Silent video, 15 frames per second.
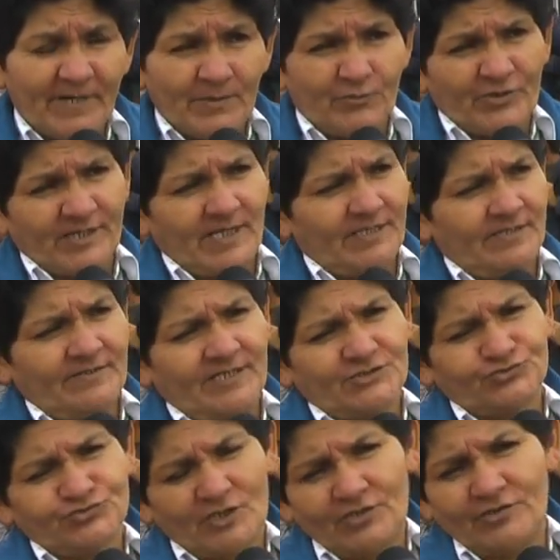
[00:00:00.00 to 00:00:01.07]
porque de
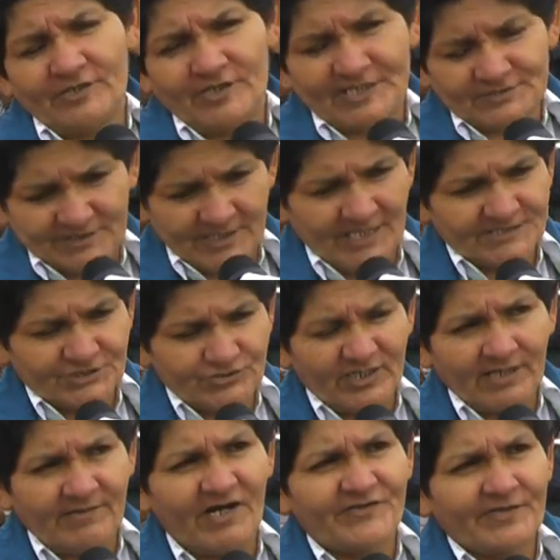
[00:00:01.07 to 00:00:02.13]
su sueldo de la señora
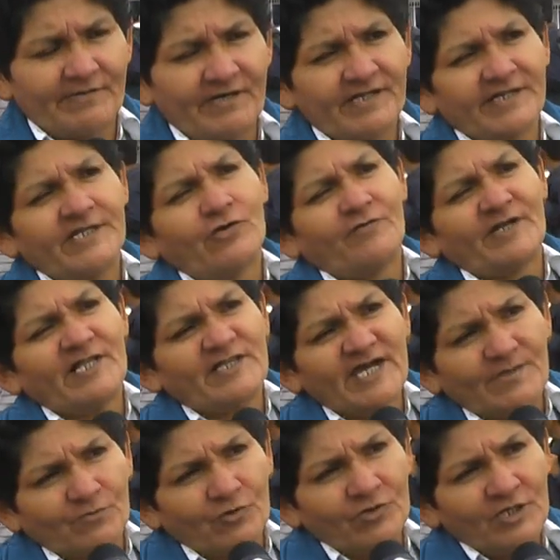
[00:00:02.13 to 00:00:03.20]
que van a trabajar quiere cobrar el
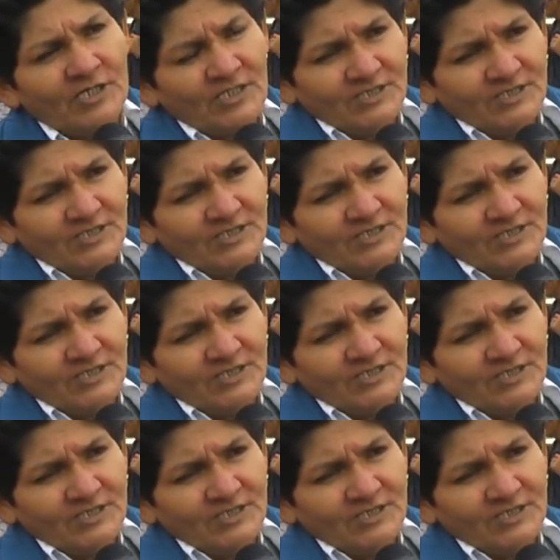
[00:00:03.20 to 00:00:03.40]
diezmo.